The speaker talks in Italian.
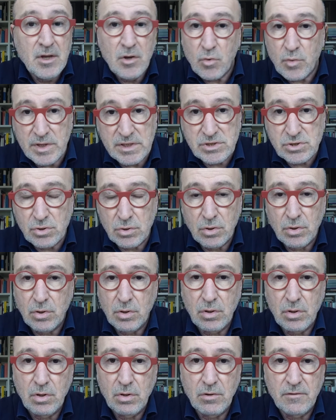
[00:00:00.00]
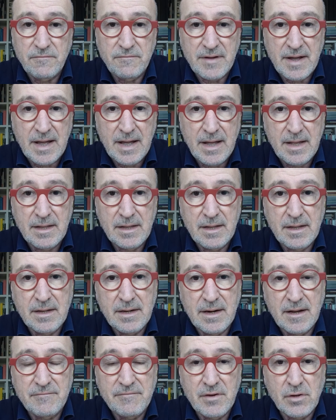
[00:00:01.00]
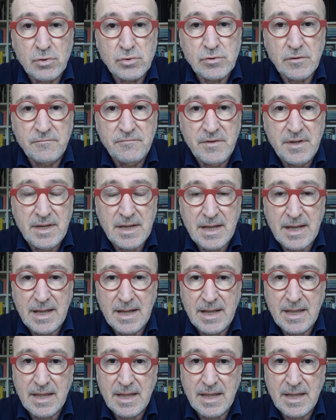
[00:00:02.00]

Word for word: questo lo fa la filosofia